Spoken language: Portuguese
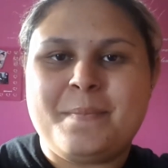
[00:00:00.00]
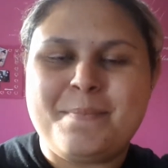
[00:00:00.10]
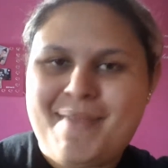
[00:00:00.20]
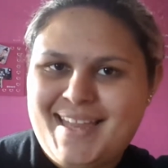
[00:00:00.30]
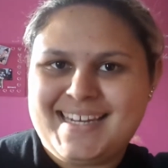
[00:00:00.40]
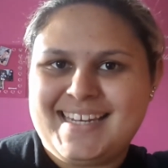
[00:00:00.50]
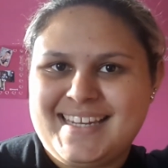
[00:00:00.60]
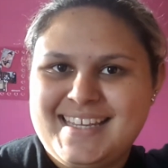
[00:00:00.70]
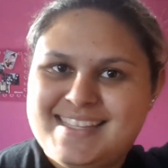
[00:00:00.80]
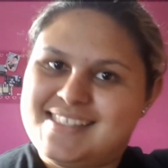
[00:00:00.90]

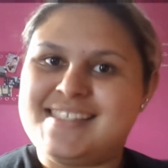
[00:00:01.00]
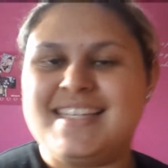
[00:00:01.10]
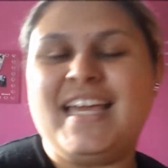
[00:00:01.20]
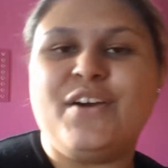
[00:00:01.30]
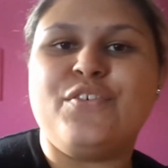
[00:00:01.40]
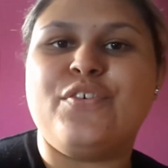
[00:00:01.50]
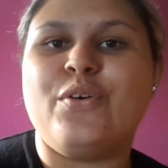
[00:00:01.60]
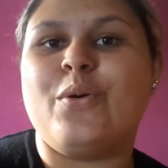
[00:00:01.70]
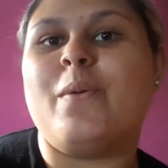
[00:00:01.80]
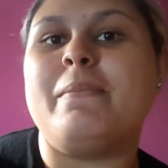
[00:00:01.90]
Meninas, eu
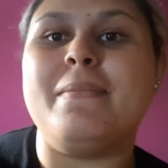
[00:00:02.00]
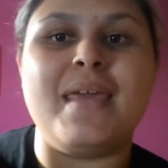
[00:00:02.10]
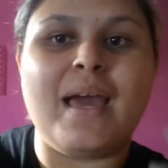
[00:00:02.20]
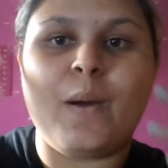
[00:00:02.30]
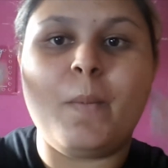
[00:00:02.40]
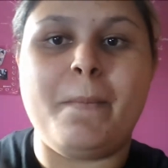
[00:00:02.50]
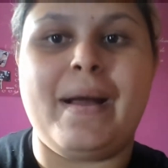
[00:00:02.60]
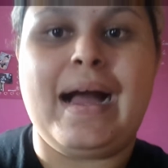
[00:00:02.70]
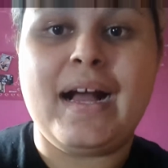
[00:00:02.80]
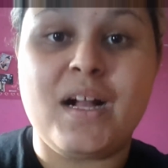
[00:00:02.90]
vou me
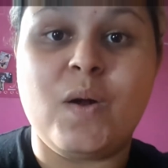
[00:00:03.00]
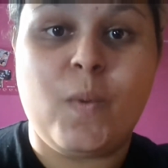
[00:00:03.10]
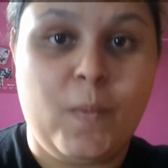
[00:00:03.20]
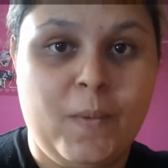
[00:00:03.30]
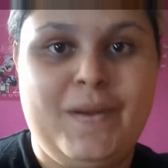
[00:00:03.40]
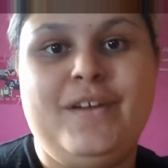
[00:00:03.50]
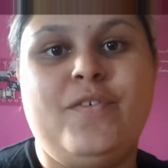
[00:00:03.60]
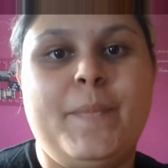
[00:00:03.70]
arrumar agora.